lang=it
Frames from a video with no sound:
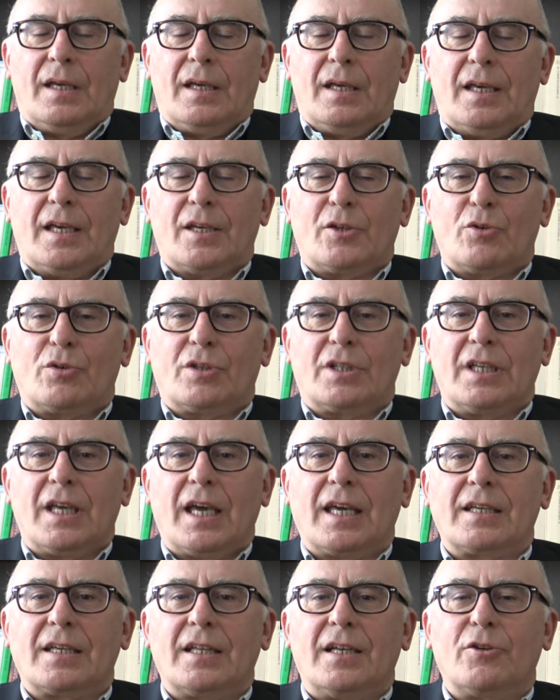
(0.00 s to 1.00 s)
ecco che
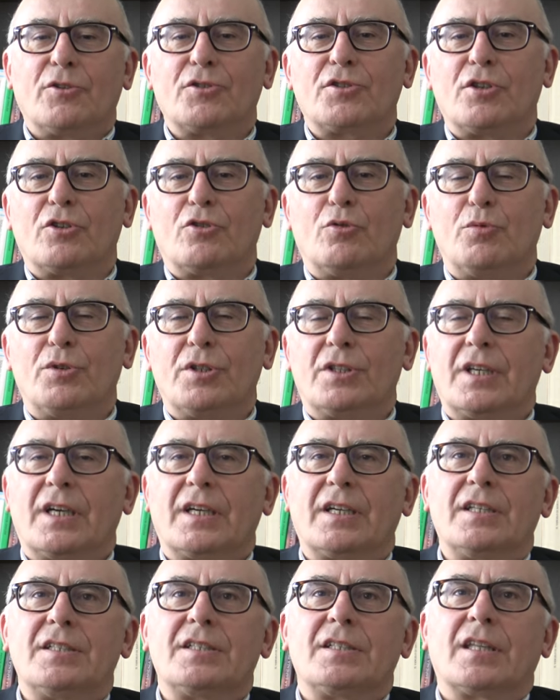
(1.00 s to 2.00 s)
anche la nostra comunità
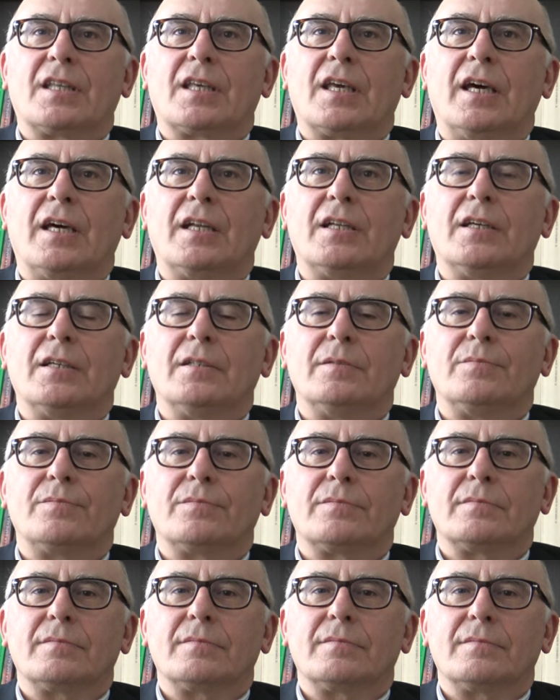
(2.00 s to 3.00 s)
cristiana
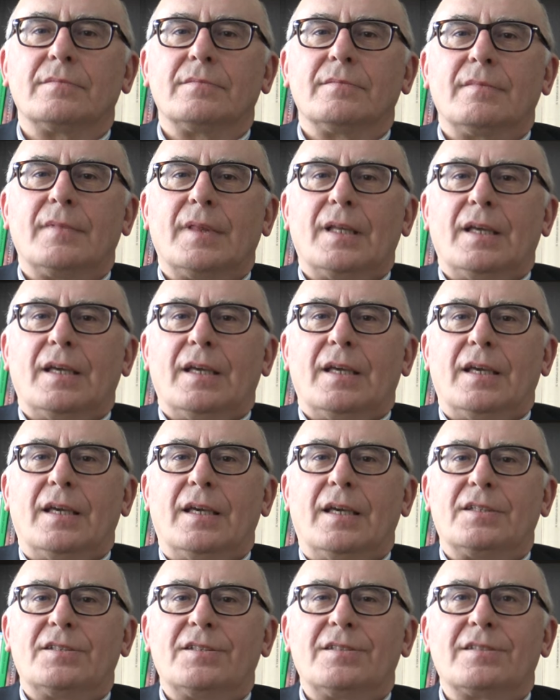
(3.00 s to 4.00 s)

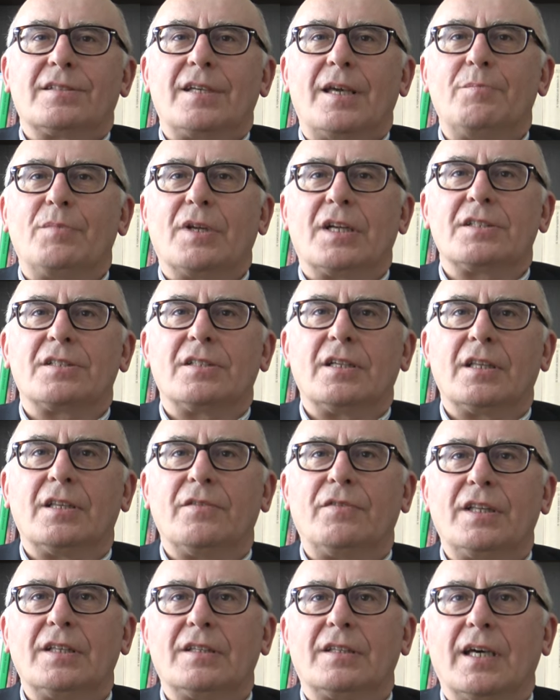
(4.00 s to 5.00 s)
eh, sembra essere
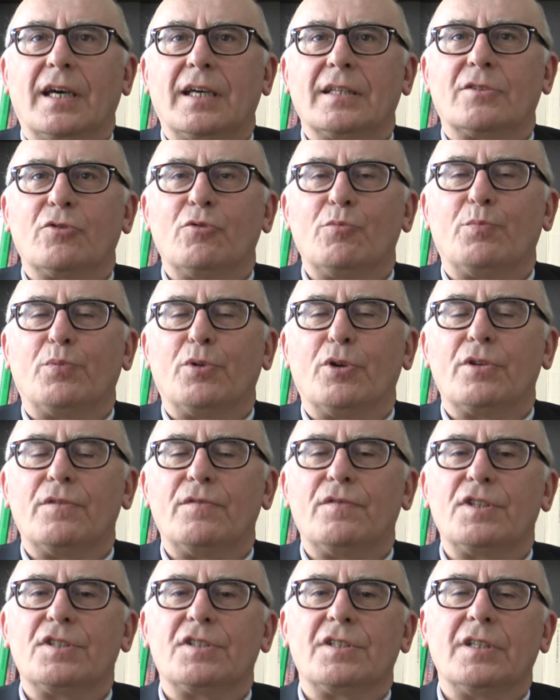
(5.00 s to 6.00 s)
diventata un po'
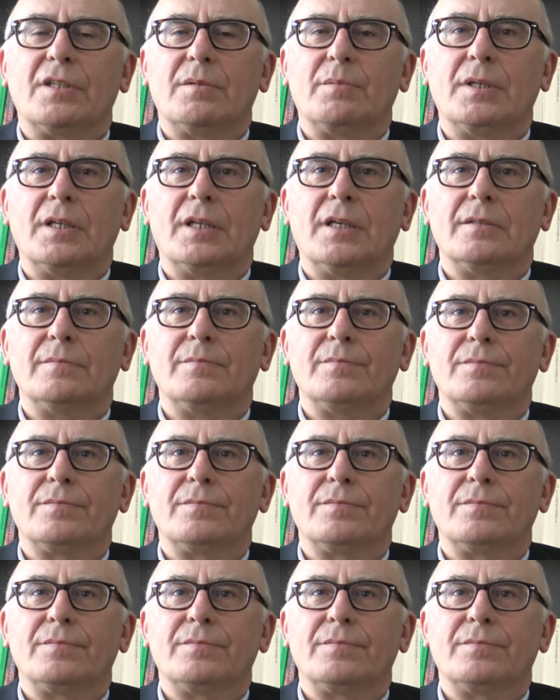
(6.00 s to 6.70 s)
invisibile.